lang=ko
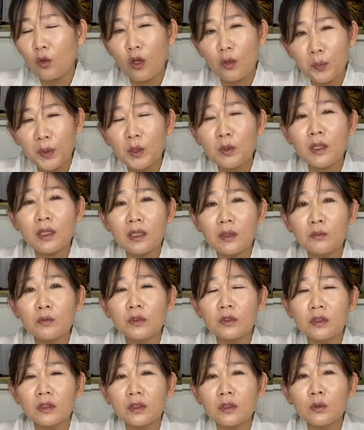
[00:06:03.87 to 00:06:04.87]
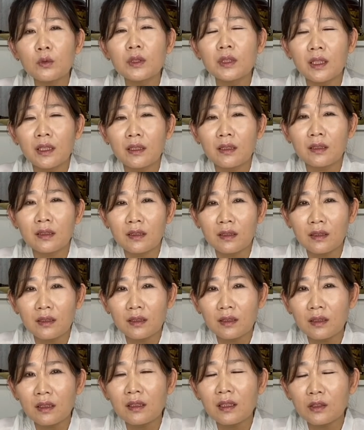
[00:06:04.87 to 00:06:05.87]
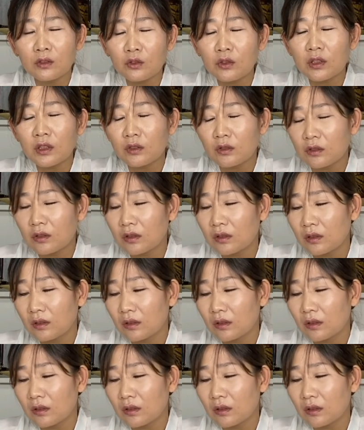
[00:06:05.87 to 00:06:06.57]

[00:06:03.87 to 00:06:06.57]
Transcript: 꼭 필요하신 분들은 오세요. 아. 연락 주시고.